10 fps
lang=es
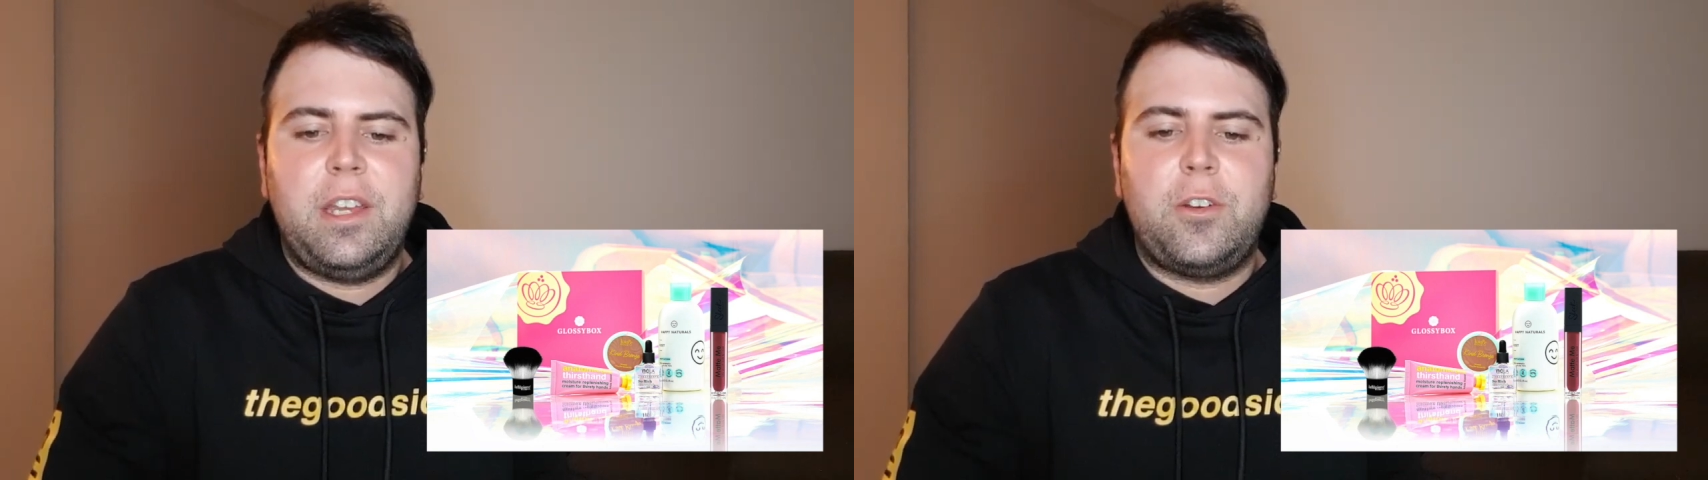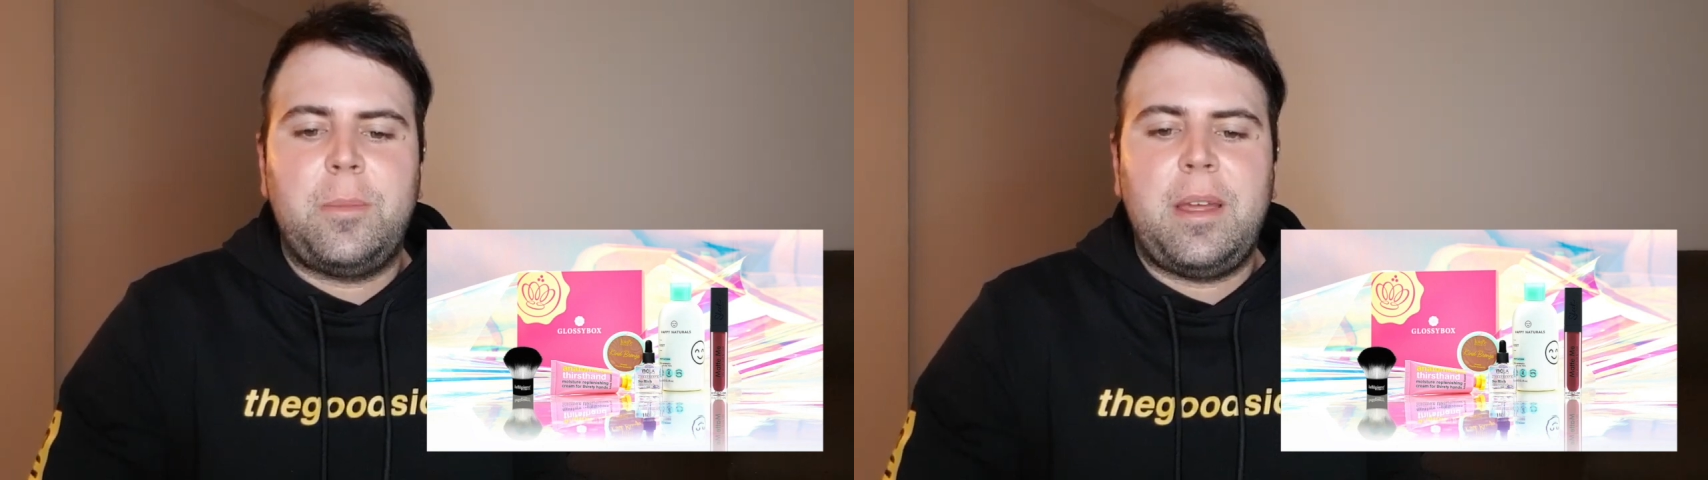
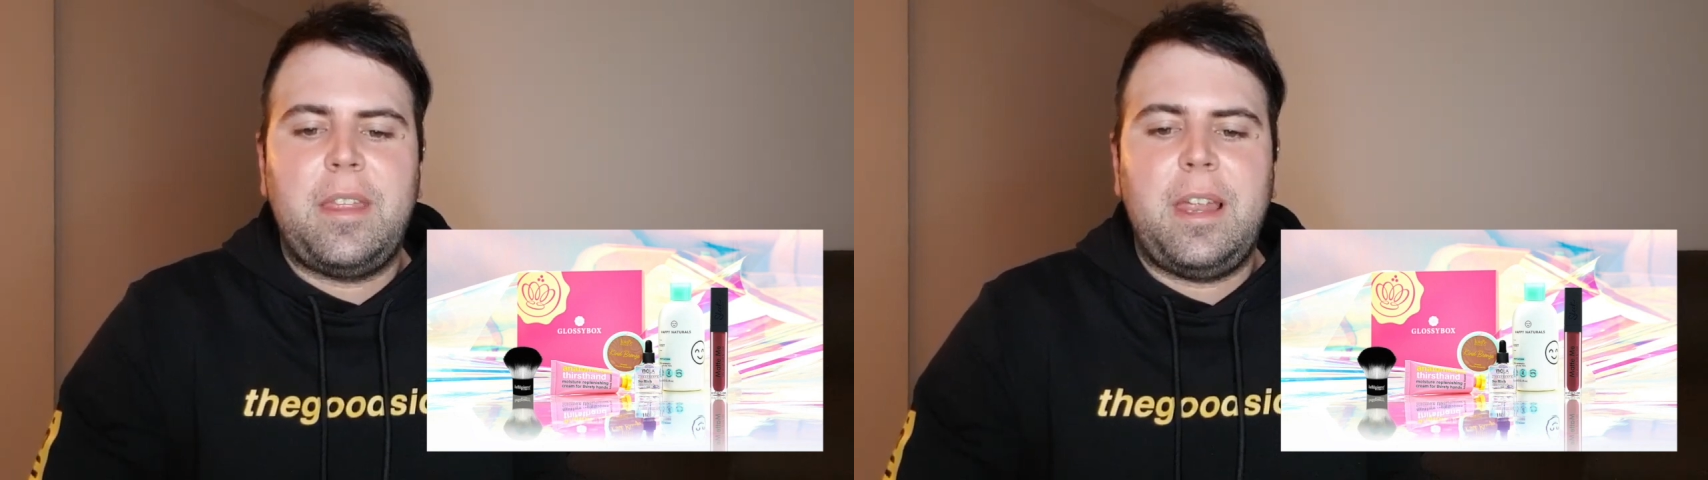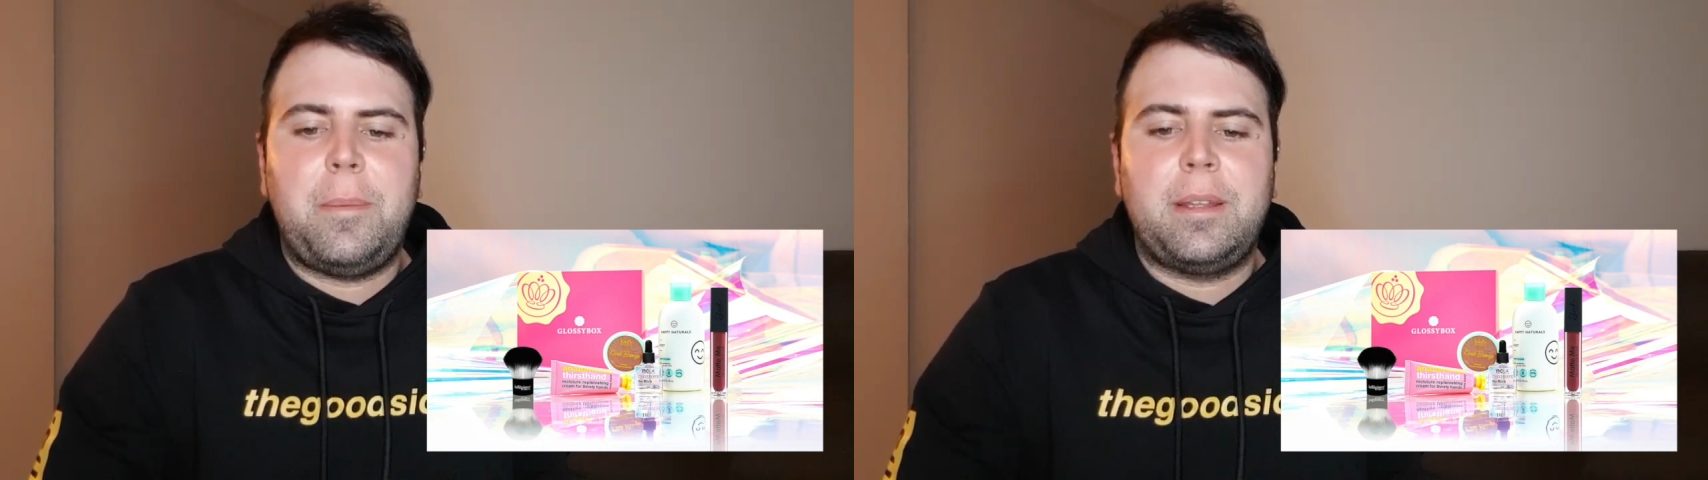aroma
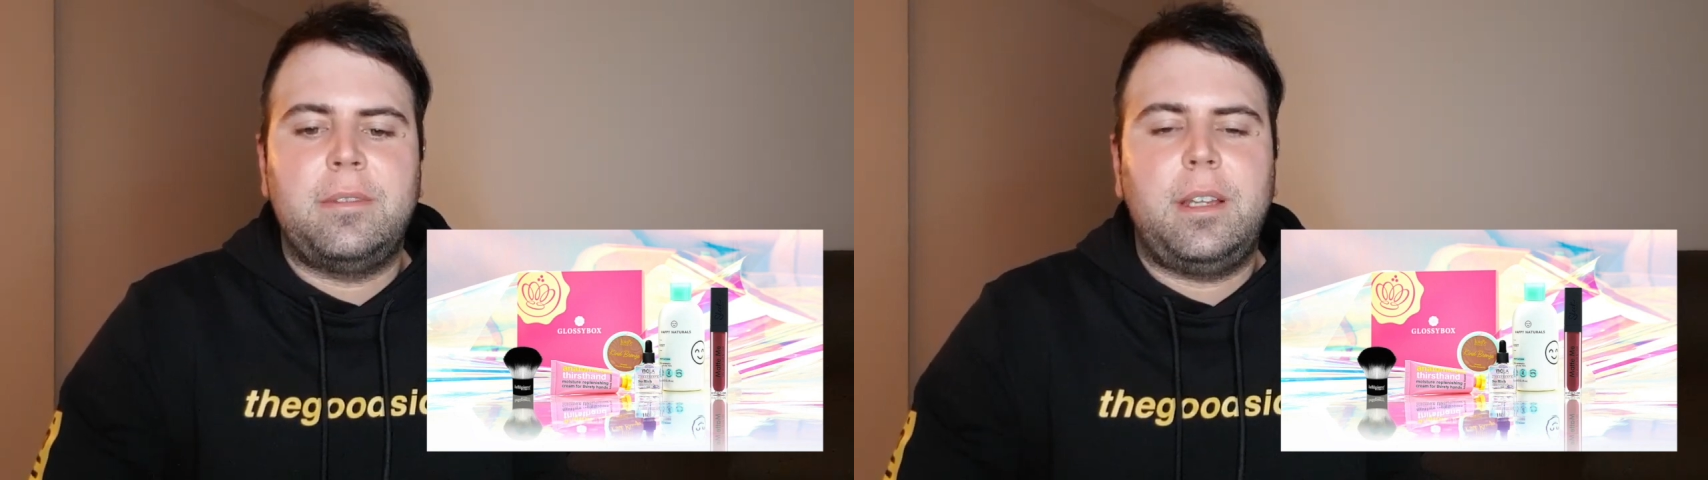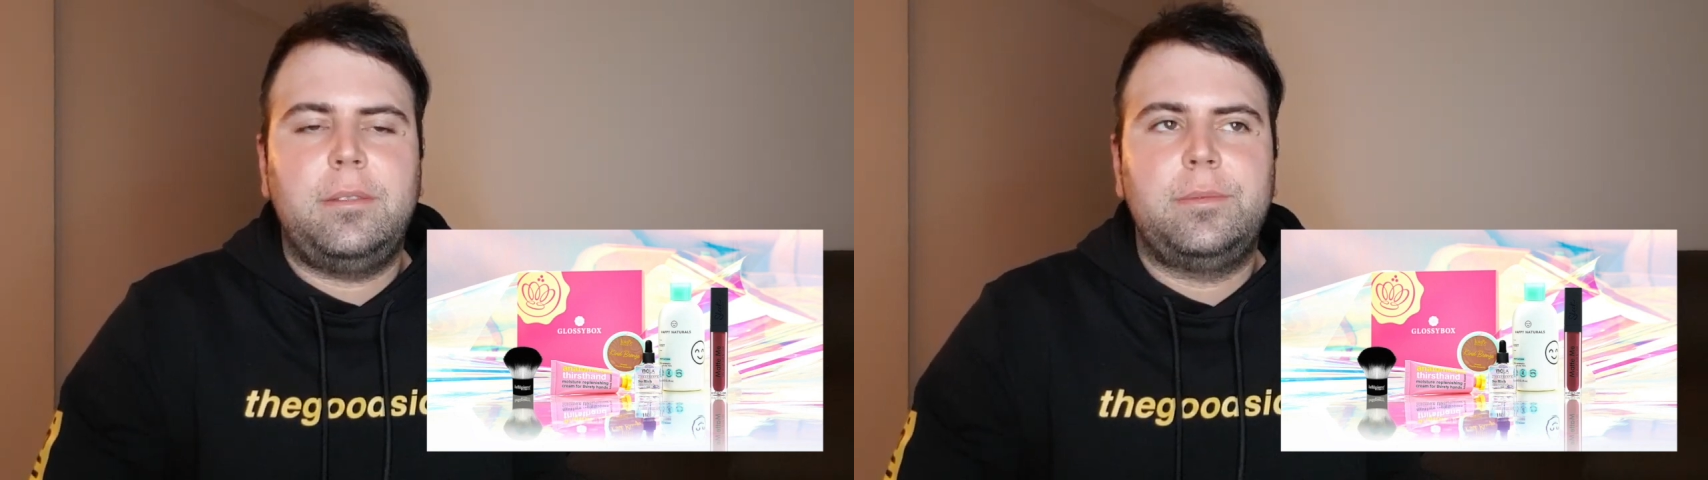de
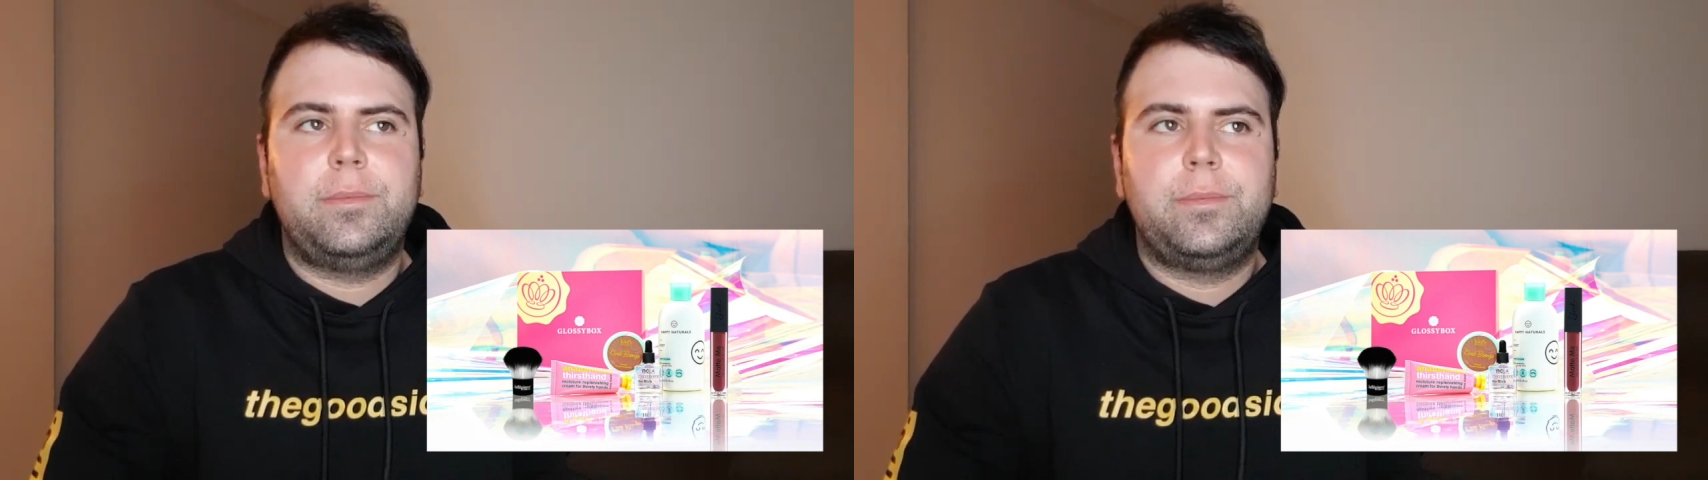lavanda